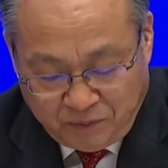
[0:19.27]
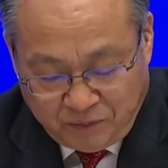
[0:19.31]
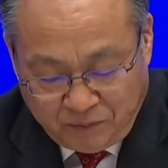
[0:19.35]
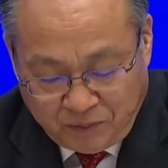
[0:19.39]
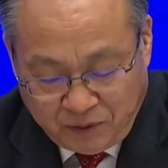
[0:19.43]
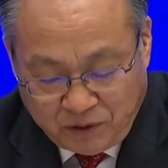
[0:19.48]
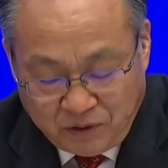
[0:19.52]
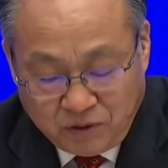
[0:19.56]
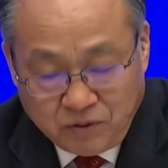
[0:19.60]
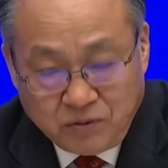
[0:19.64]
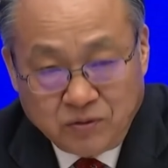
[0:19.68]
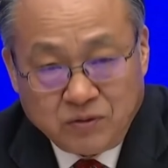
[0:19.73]

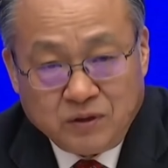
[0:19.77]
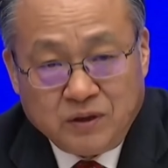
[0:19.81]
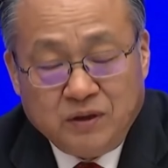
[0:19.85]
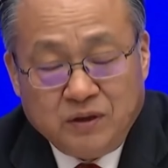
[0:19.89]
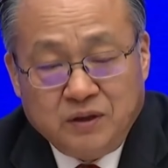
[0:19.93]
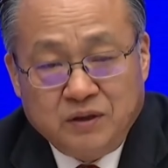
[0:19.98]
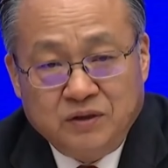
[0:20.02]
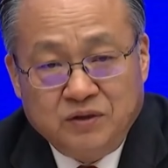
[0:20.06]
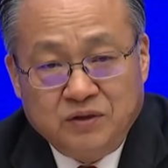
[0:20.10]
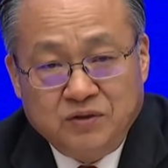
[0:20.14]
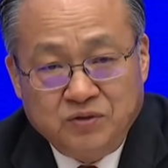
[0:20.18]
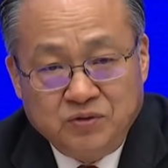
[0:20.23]
包括
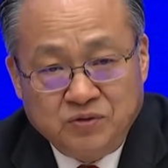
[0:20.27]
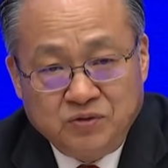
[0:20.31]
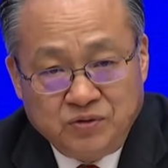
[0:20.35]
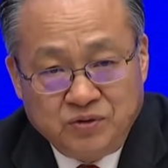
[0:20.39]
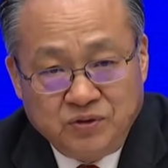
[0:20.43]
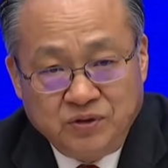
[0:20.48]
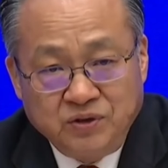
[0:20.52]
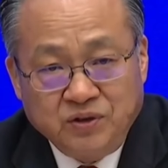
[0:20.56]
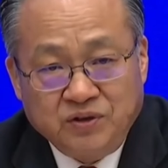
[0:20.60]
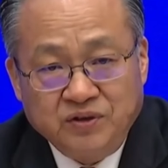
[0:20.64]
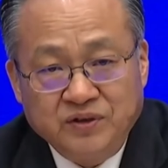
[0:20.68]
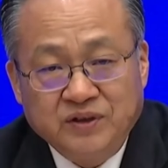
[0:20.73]

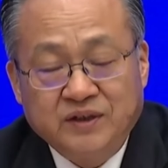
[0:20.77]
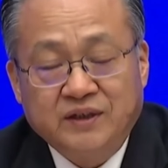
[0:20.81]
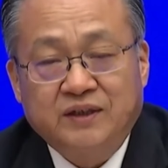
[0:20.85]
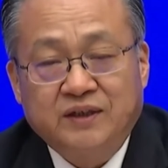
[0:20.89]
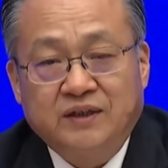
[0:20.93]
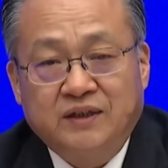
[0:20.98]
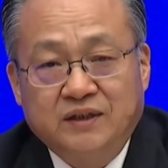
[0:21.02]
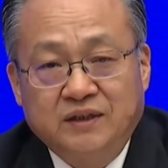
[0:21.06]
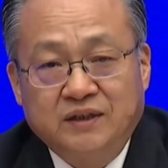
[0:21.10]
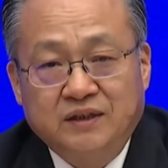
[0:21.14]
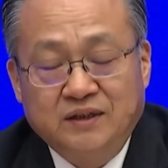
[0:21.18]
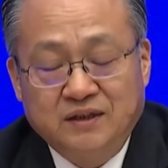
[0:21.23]
需要与可
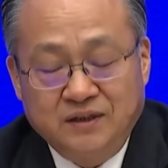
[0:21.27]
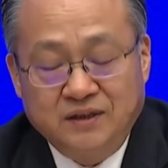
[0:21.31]
能，